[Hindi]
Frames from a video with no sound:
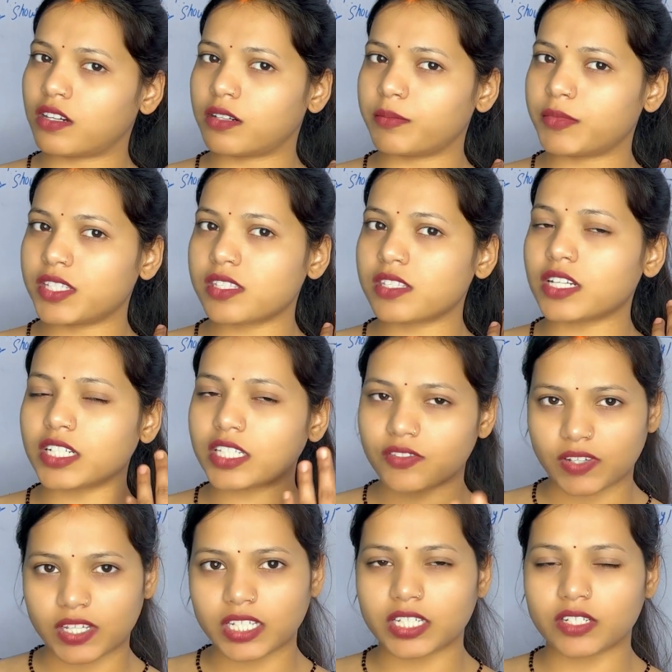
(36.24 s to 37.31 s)
मीन
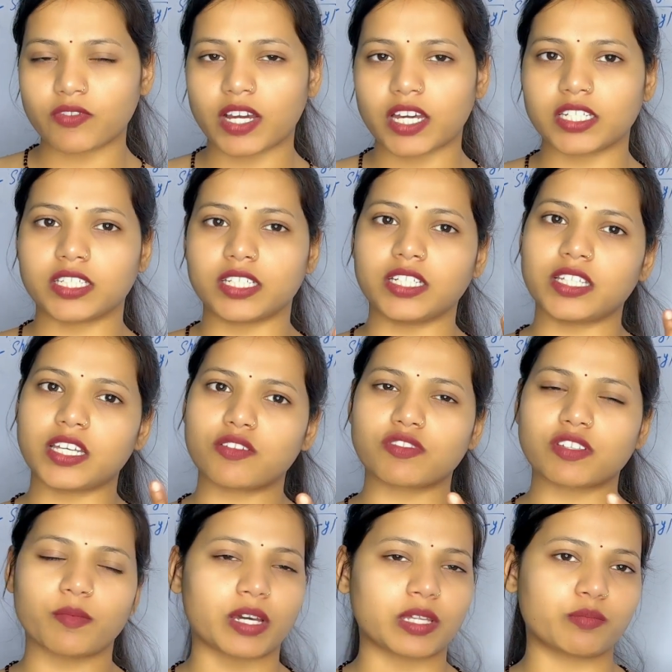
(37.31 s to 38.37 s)
सेटिस्फाई करवानी है देन उसके
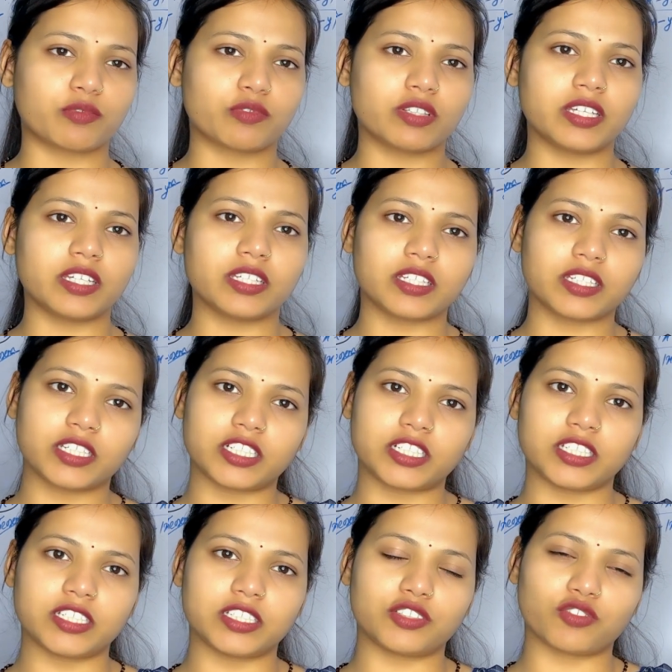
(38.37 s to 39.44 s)
बाद बोल देंगे कि
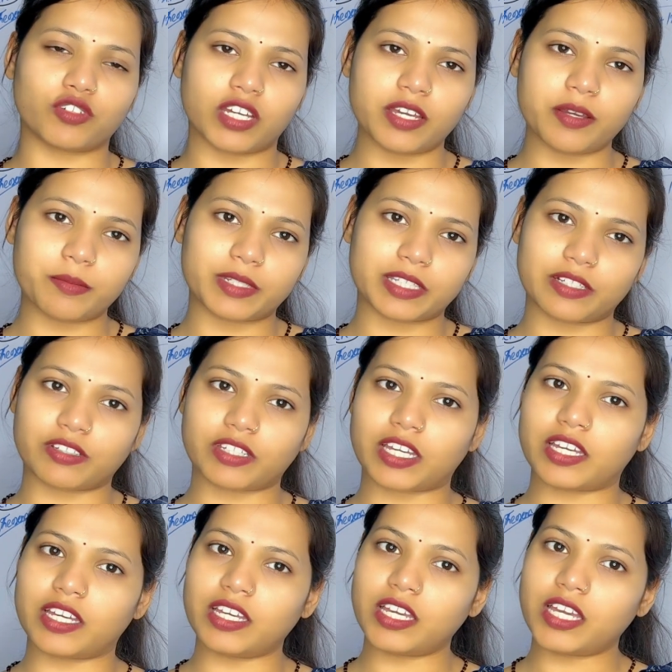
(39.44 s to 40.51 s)
डी जो है मतलब क्या
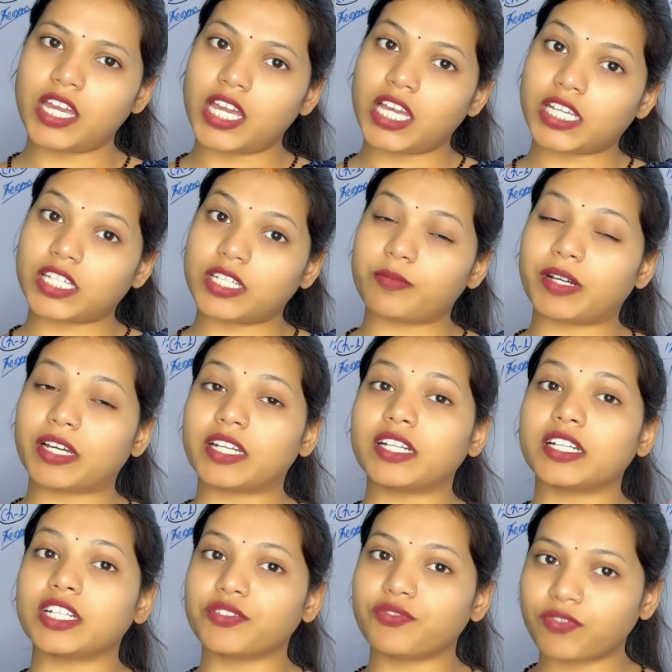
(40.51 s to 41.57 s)
है कि हमारा
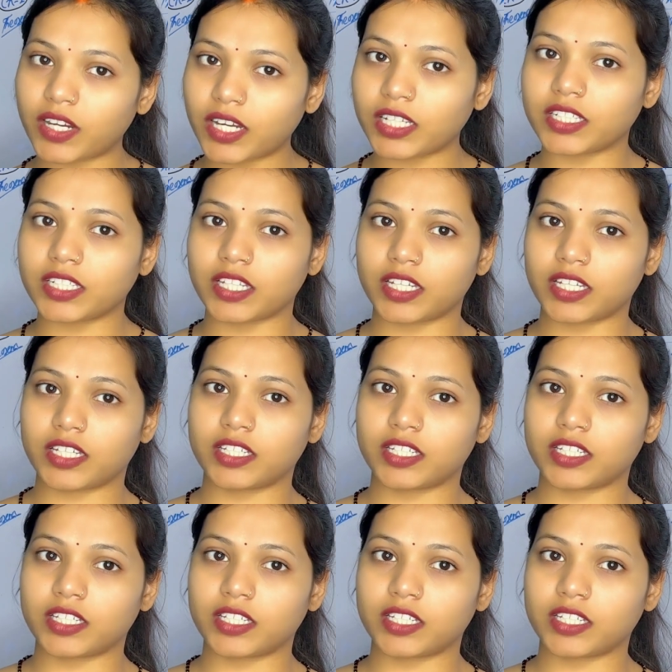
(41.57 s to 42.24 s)
डिफाइन है